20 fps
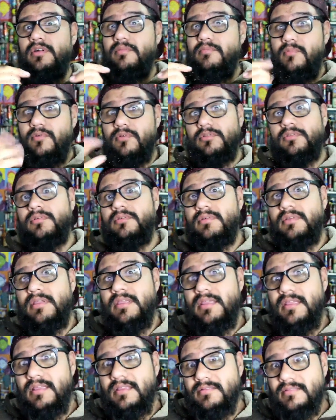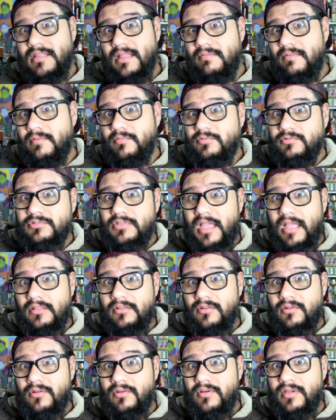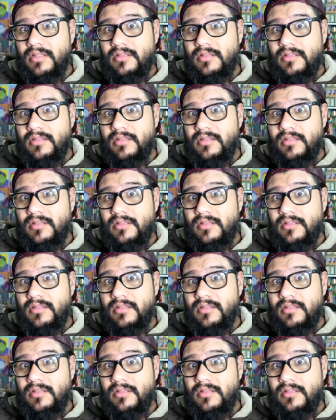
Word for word: remoto y estaba buscándolo.